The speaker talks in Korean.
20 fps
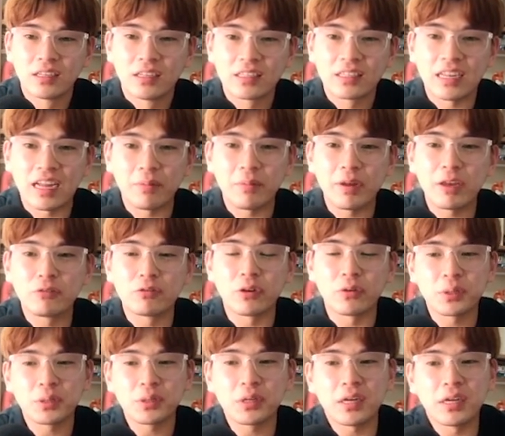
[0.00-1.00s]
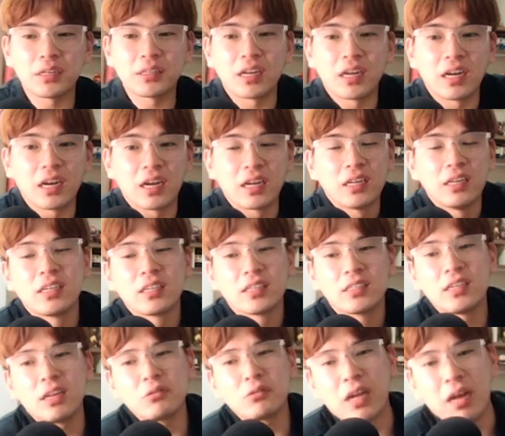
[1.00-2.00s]
나메루라고 생각한다.
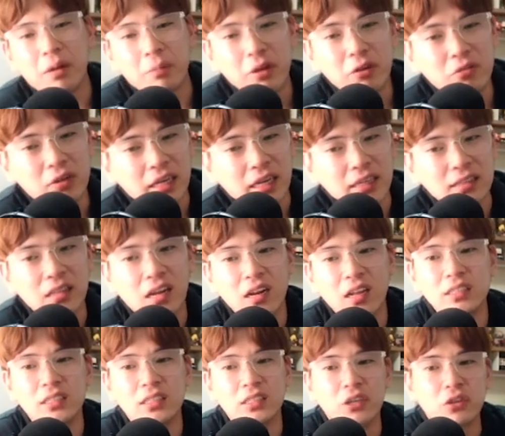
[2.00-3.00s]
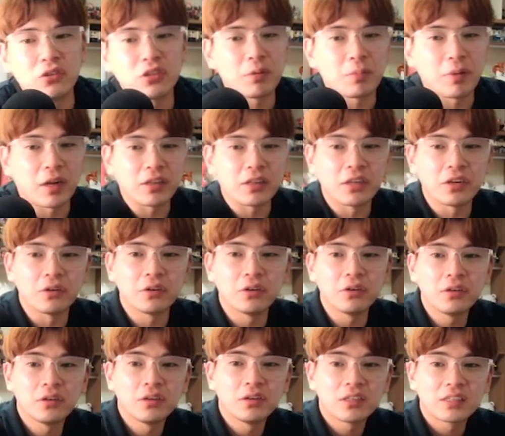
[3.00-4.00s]
그래도 나메루가 낫다라는 의견들이
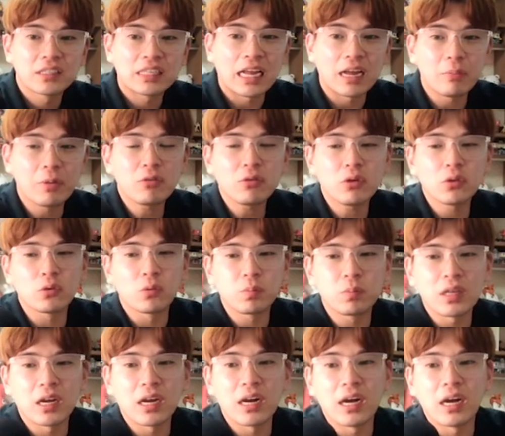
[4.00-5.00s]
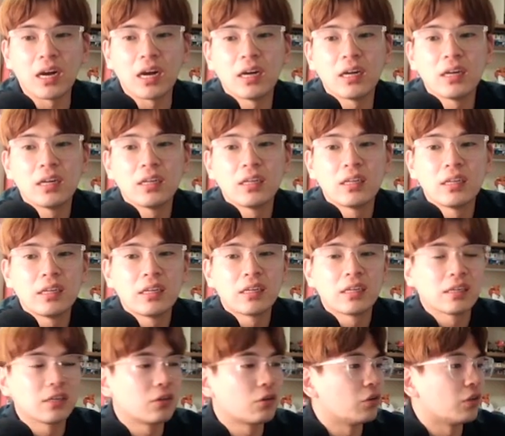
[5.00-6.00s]
많네요. 나메루가 높다.
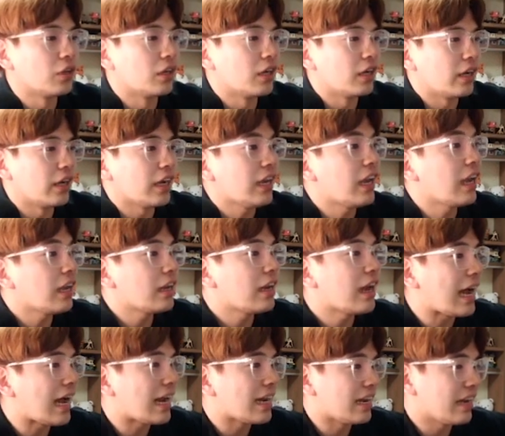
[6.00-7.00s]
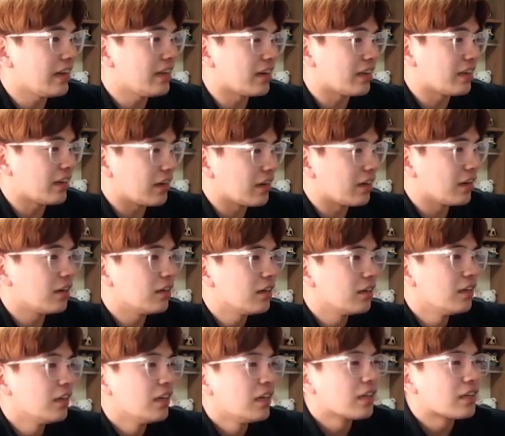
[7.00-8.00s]
그러네. 이게 이게 갈린다니까.
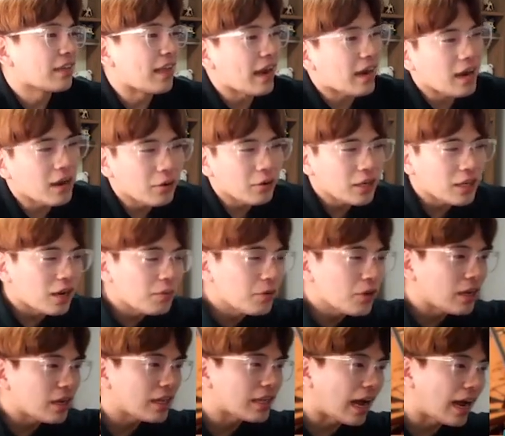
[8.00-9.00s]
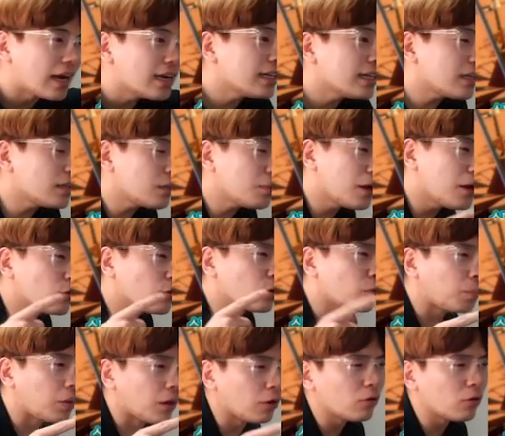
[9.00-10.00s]
내가 왜냐면 이 나이트메어
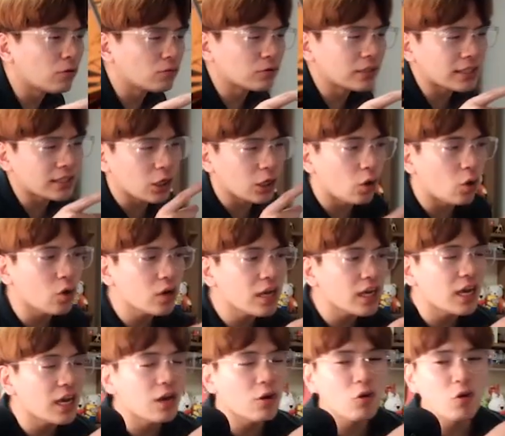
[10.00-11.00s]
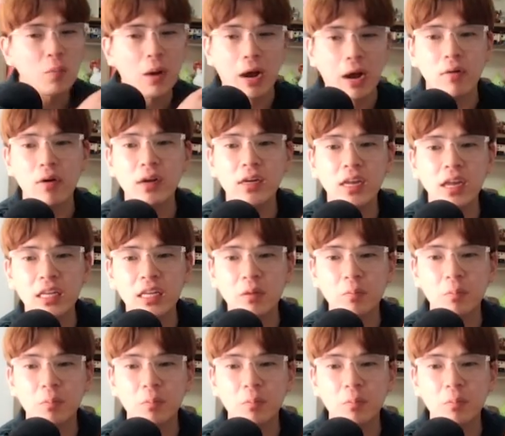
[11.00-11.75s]
루피로 우리 정의하고 마왕이한테